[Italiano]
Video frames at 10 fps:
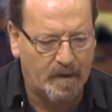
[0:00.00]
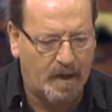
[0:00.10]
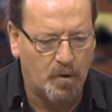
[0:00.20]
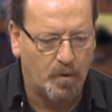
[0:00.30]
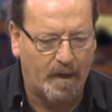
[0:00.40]

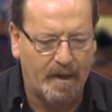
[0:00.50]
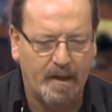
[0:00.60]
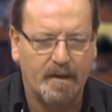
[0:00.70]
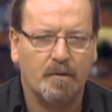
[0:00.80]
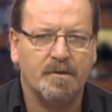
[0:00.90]
allora
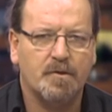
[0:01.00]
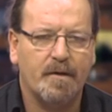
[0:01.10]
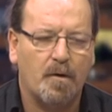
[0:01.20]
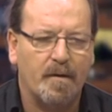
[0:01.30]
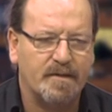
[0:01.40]
la, la
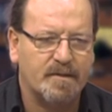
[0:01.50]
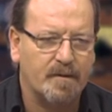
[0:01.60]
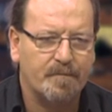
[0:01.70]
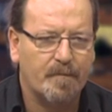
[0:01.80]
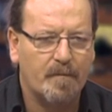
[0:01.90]
questione è questa.